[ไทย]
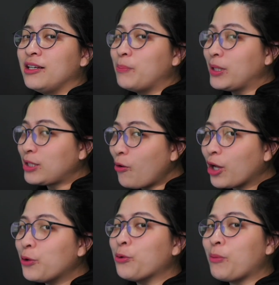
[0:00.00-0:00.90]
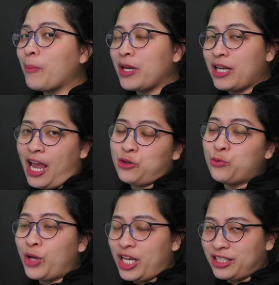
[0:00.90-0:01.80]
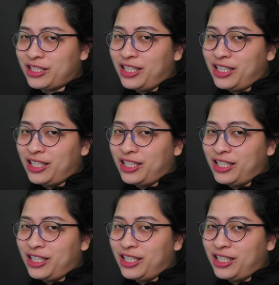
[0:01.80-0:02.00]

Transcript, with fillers: ไม่ต้องกระโดดมาเป็น Air 2 S